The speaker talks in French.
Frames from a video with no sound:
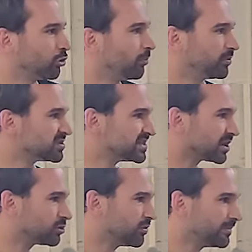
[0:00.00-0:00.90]
ne reprend ses
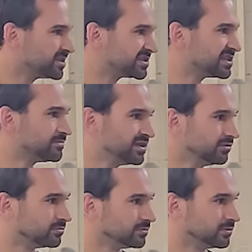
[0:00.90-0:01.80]
arguments médiatiques
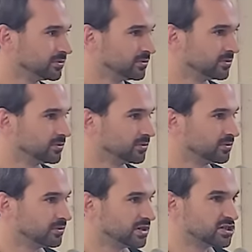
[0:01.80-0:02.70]
bidons.
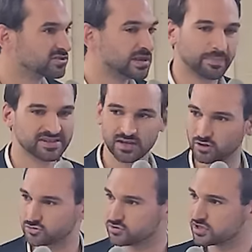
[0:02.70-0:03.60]
Les gens, c'est pas ça
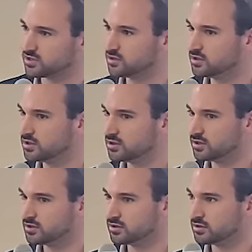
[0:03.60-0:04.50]
leur sujet.
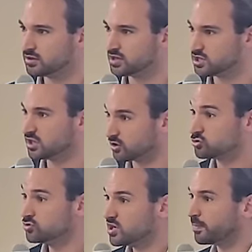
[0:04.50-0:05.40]
leur sujet